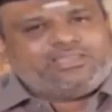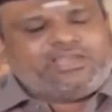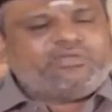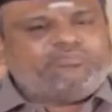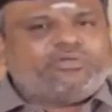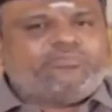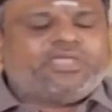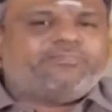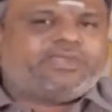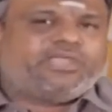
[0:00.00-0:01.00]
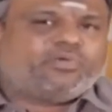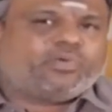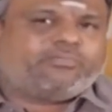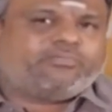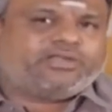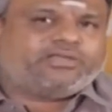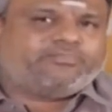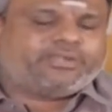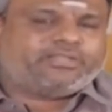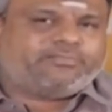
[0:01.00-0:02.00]
அதுலேயும் ஒரு மிகப்பெரிய குறைபாடு
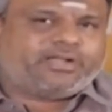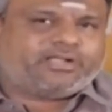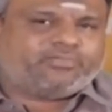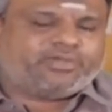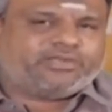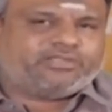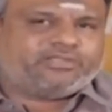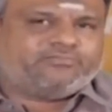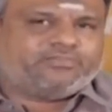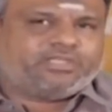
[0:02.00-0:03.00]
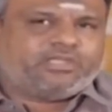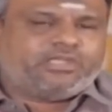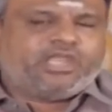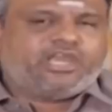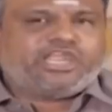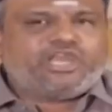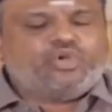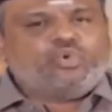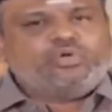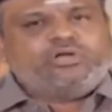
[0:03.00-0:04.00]
இருப்பதை பார்க்க முடிகிறது இன்றைக்கு
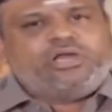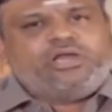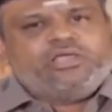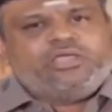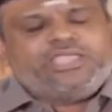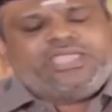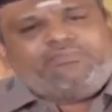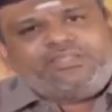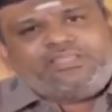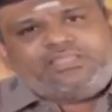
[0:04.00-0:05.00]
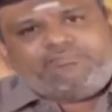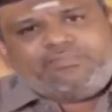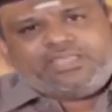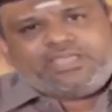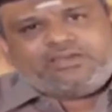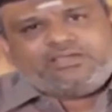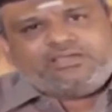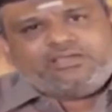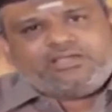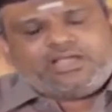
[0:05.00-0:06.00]
நூற்றில் எண்பது
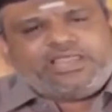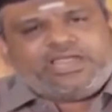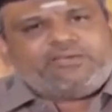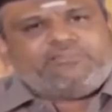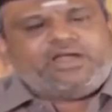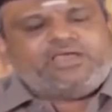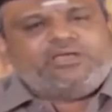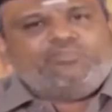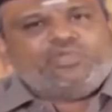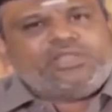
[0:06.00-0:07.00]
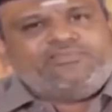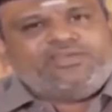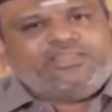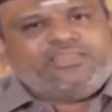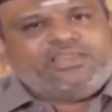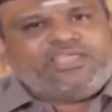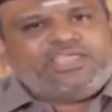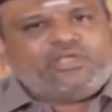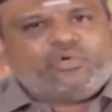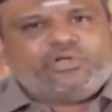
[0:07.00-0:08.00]
தம்பதியருக்கு கல்யாணமான முதல்
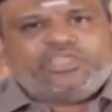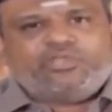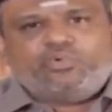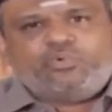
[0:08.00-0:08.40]
வருடத்திலேயே குழந்தை